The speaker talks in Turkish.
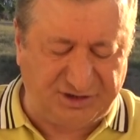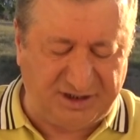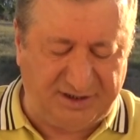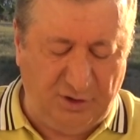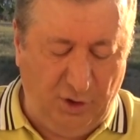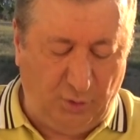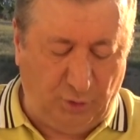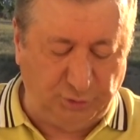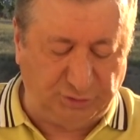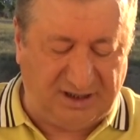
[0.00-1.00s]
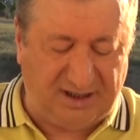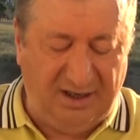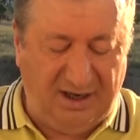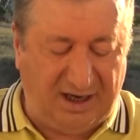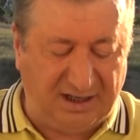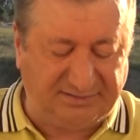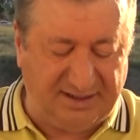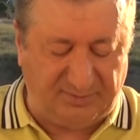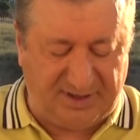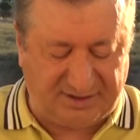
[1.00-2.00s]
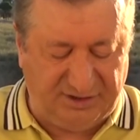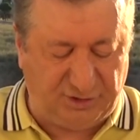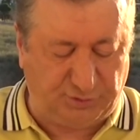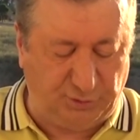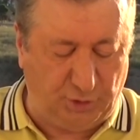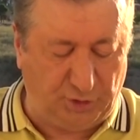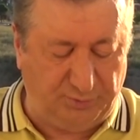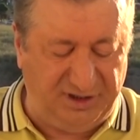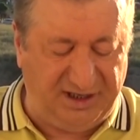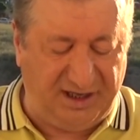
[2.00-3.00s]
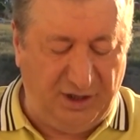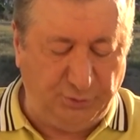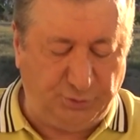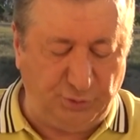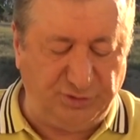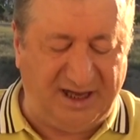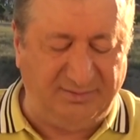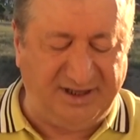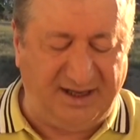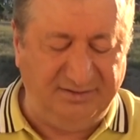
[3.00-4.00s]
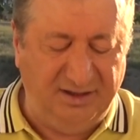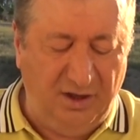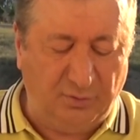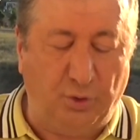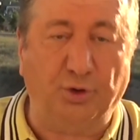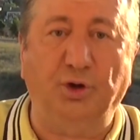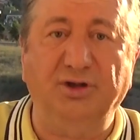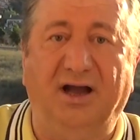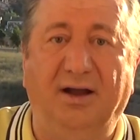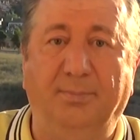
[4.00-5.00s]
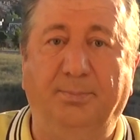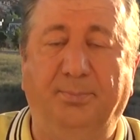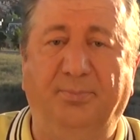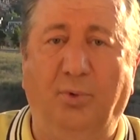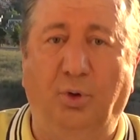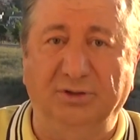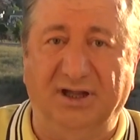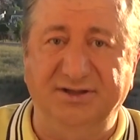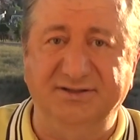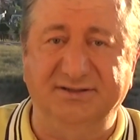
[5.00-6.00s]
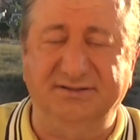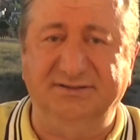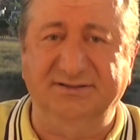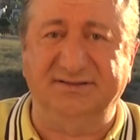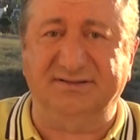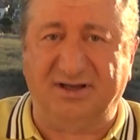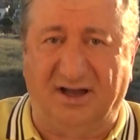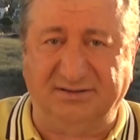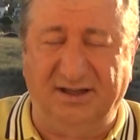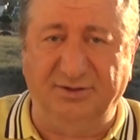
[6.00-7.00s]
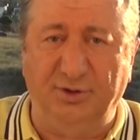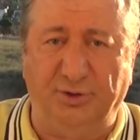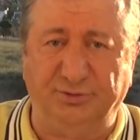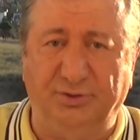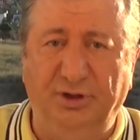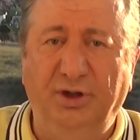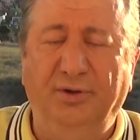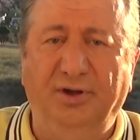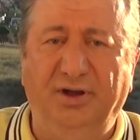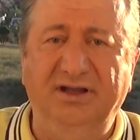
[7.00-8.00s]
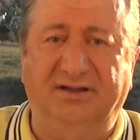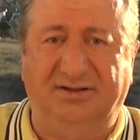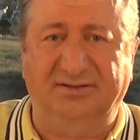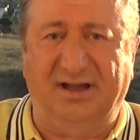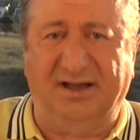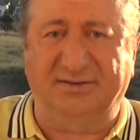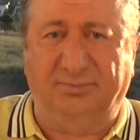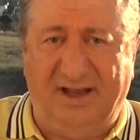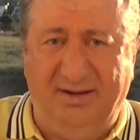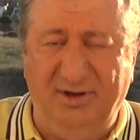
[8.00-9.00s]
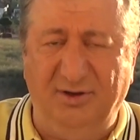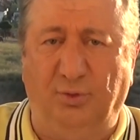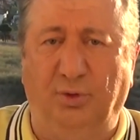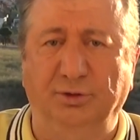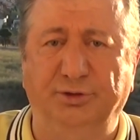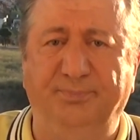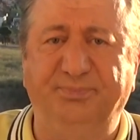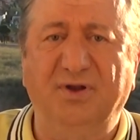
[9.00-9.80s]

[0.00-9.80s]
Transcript: şey onu da aktarmak istiyorum. Yine gündemden korona olayını saklanıyor. İktidar emin olun